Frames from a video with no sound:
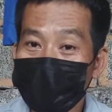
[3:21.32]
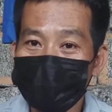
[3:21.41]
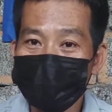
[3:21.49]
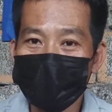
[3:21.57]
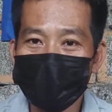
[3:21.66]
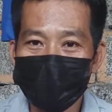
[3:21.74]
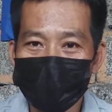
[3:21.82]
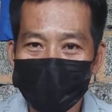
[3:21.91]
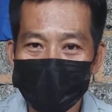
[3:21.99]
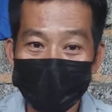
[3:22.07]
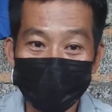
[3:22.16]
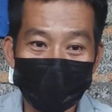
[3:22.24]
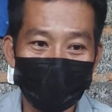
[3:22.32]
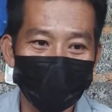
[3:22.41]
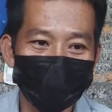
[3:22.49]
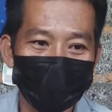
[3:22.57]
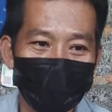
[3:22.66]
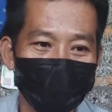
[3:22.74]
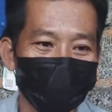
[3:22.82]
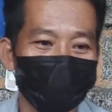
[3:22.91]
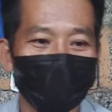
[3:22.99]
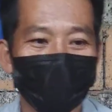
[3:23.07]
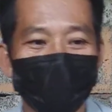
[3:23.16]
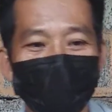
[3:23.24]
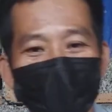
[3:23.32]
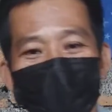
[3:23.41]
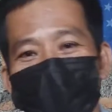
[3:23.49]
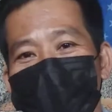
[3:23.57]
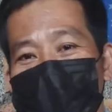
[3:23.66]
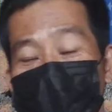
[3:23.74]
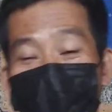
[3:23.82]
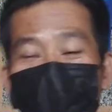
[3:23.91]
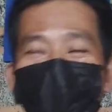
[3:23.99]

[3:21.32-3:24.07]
topic, game na game siya and enjoy